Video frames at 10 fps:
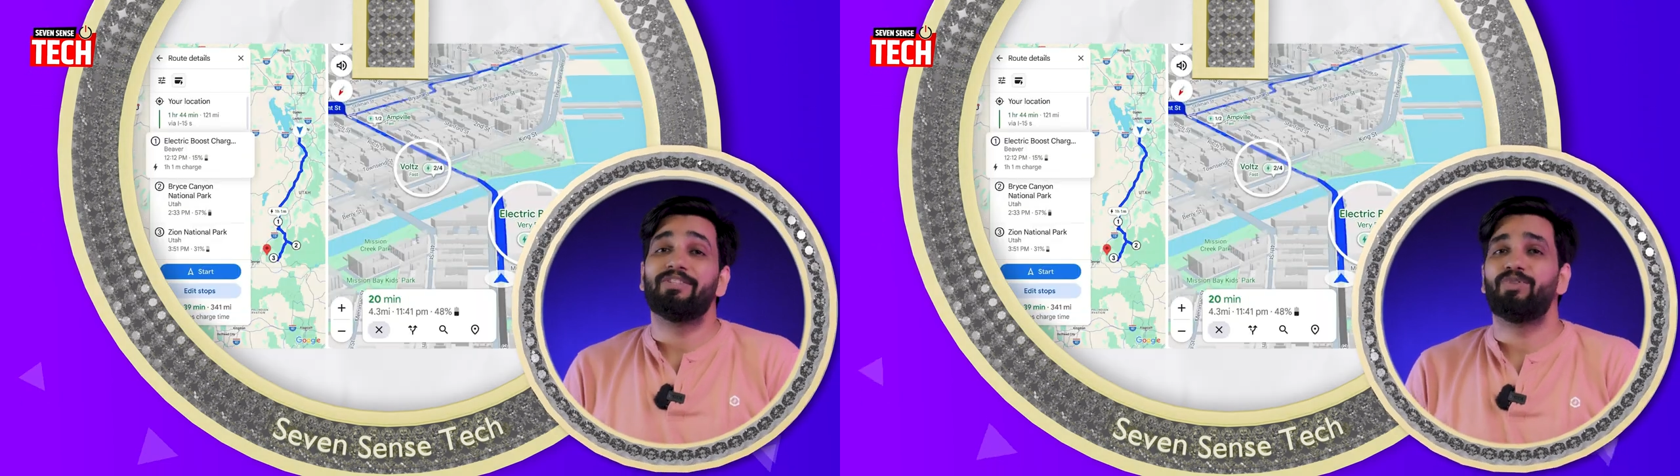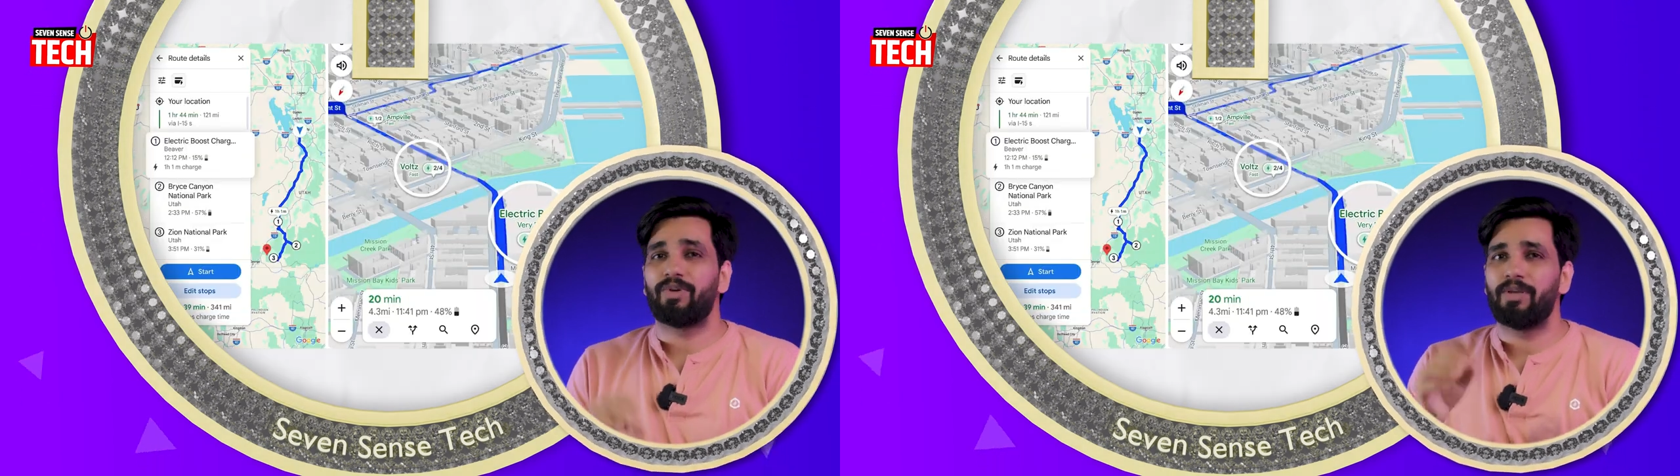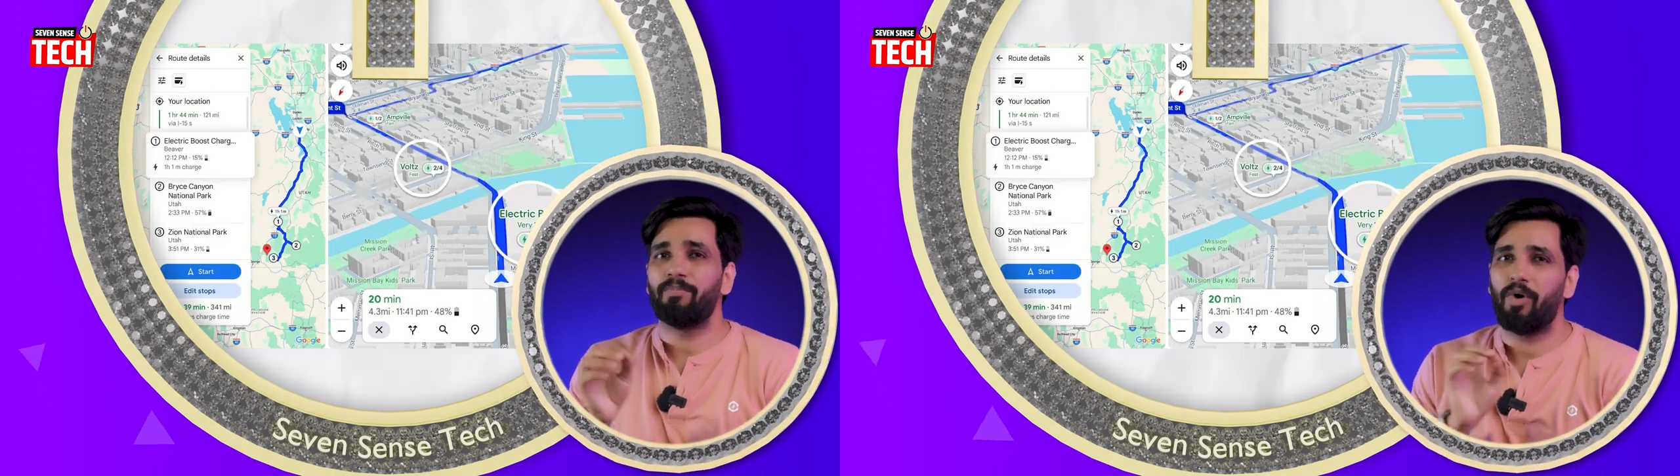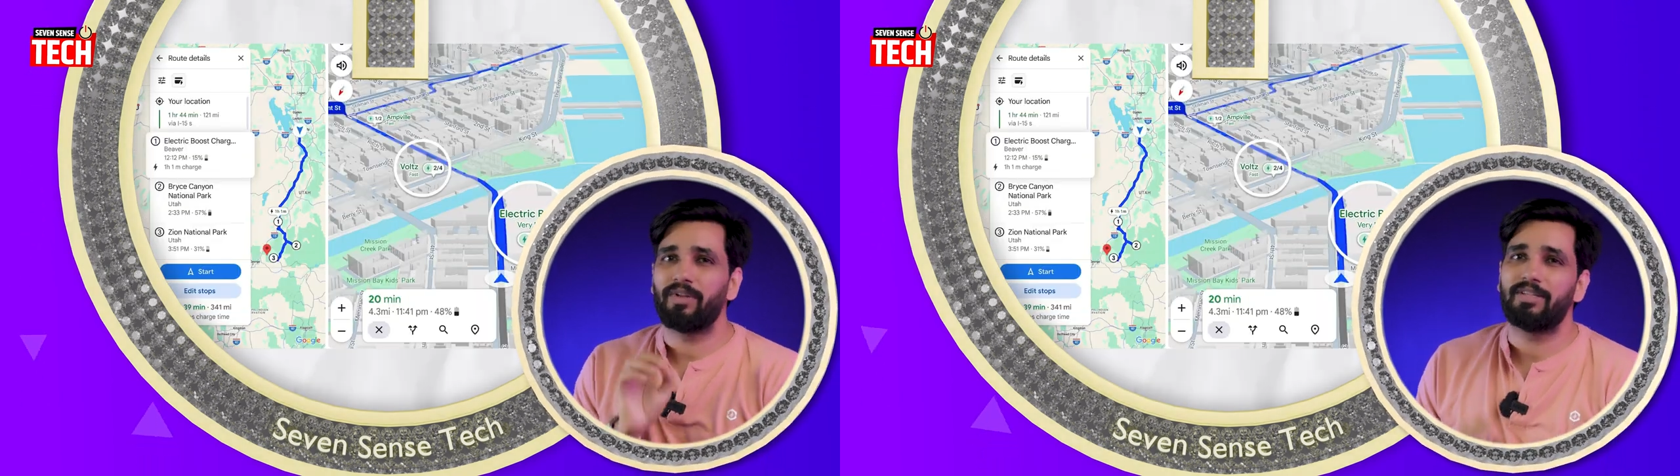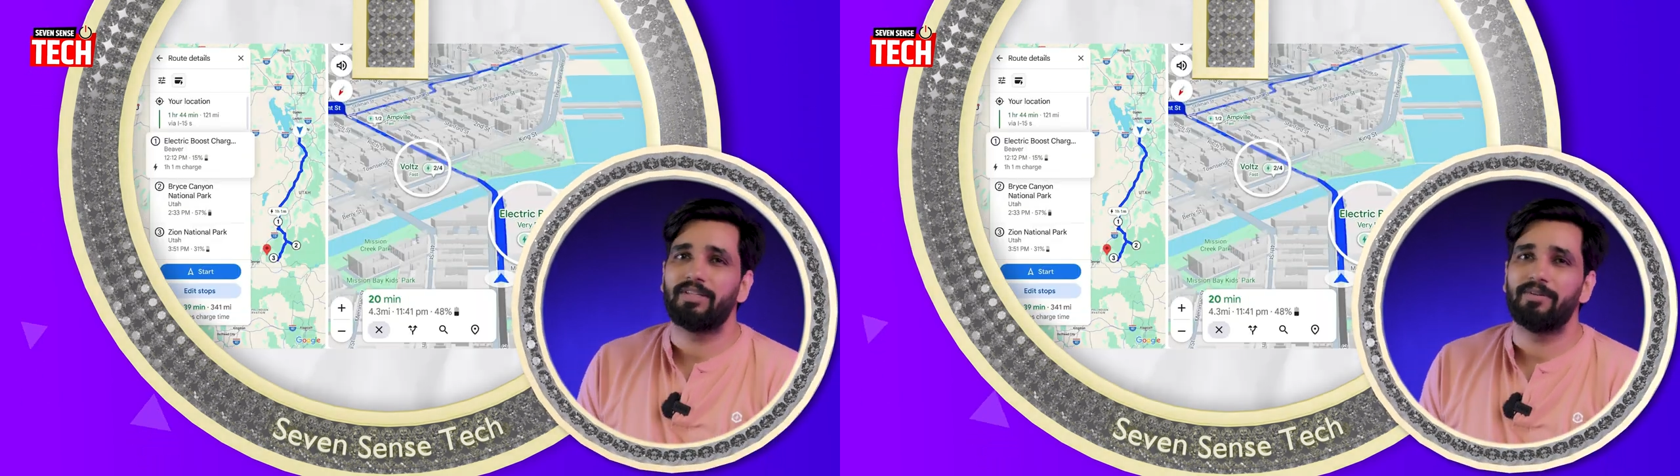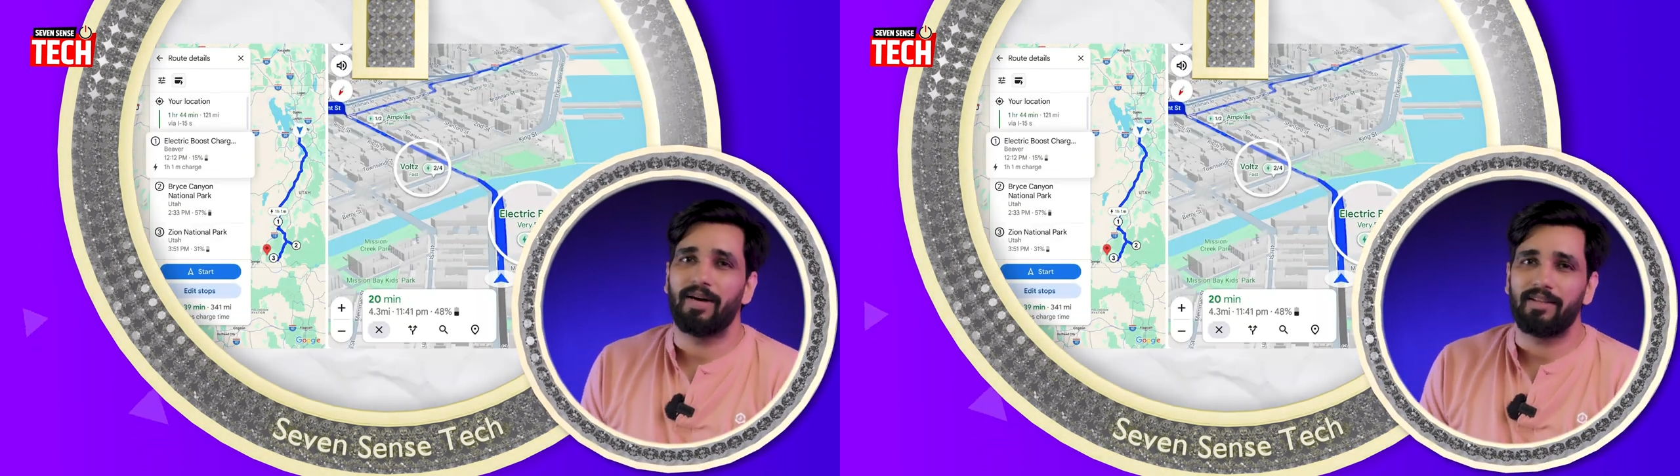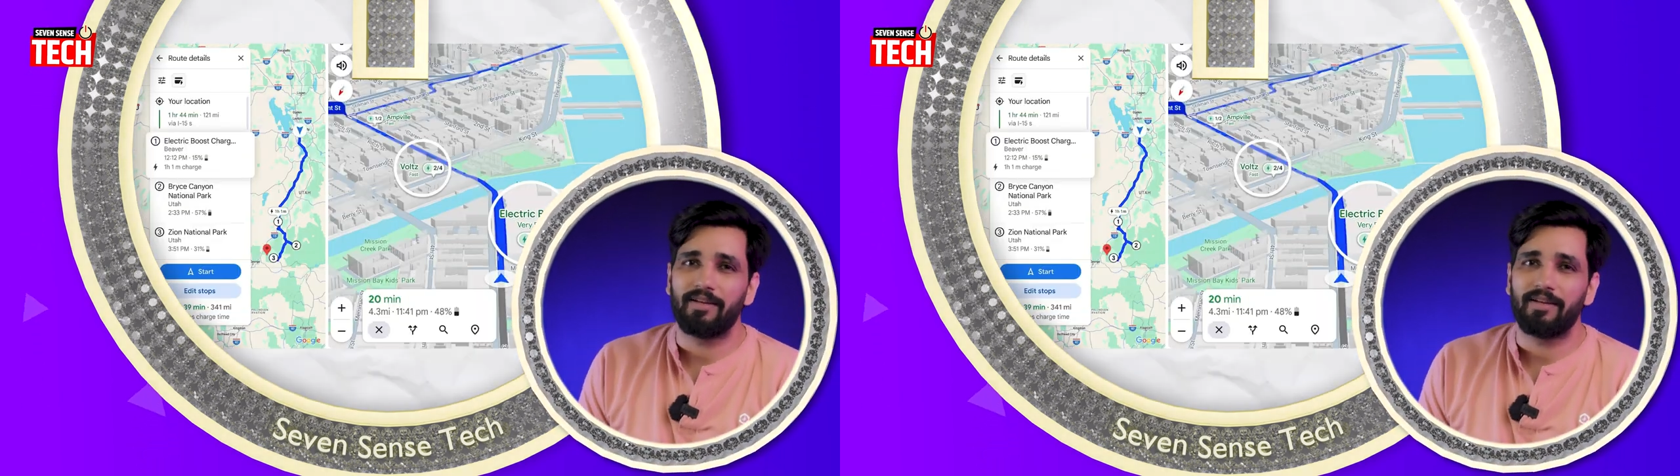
जो कि बहुत अच्छी बात